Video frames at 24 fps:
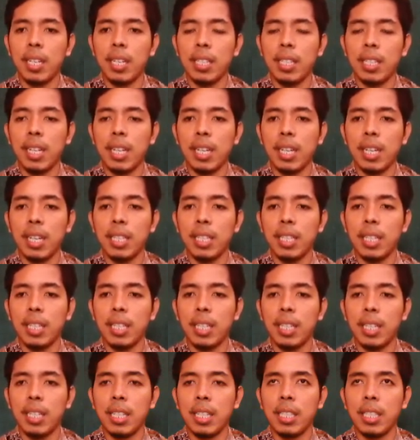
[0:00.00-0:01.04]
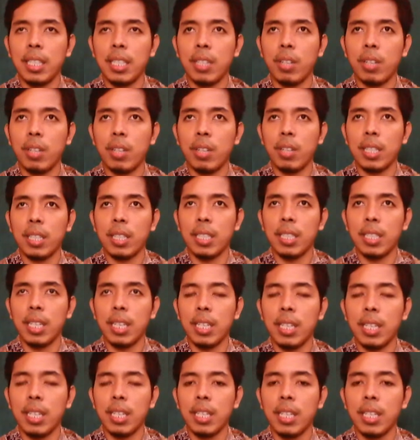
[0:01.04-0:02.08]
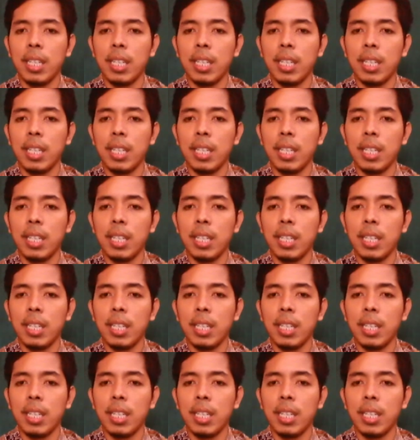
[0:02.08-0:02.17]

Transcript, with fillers: silakan ditandai dikoreksi ya